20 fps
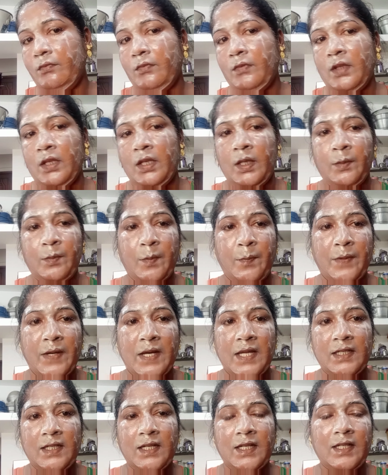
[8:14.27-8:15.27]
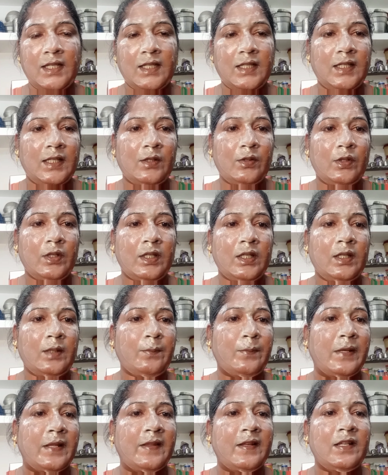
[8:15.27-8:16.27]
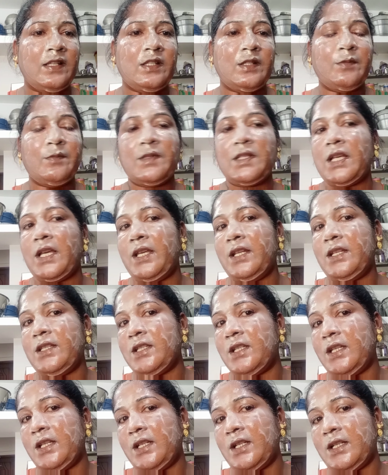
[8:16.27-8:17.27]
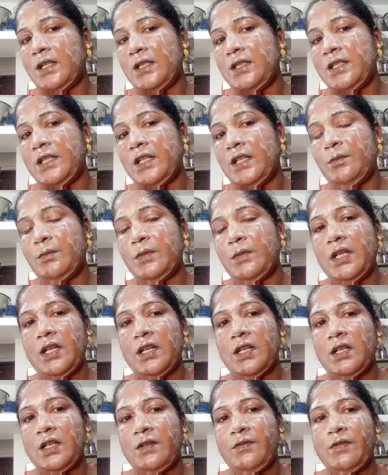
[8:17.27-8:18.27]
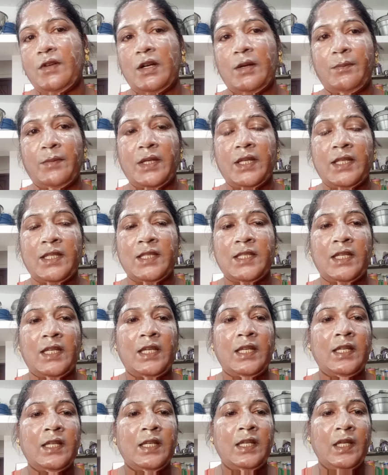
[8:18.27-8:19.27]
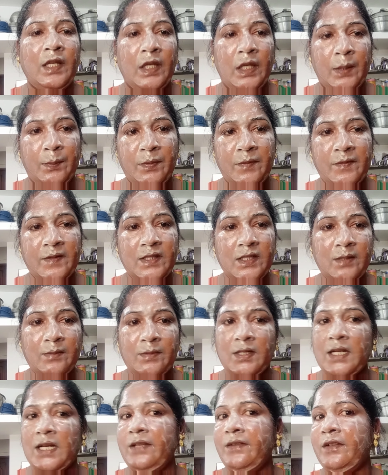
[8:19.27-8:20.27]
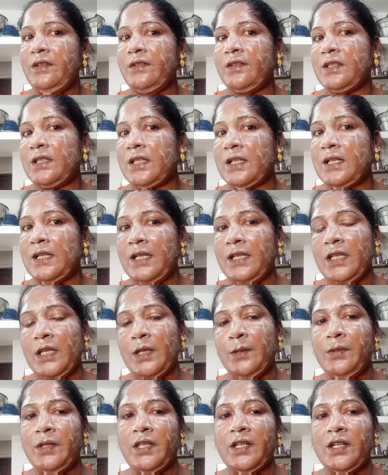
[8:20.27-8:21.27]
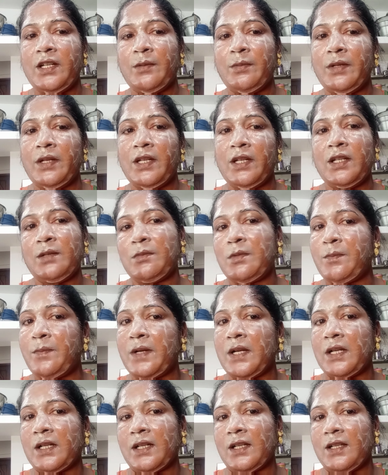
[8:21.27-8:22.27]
இப்போ பாருங்கள் நல்லா ஒரு பதினஞ்சு நிமிஷம் ஆயிடுச்சு நல்லா ஜெல் மாதிரி நல்லா ஃபார்ம் ஆயிடுச்சு இப்போ வந்து நம்ம கழுவிட்டு வந்துடலாம் எப்படி இருக்குது அப்படின்ட்டு நம்ம பார்க்கலாம்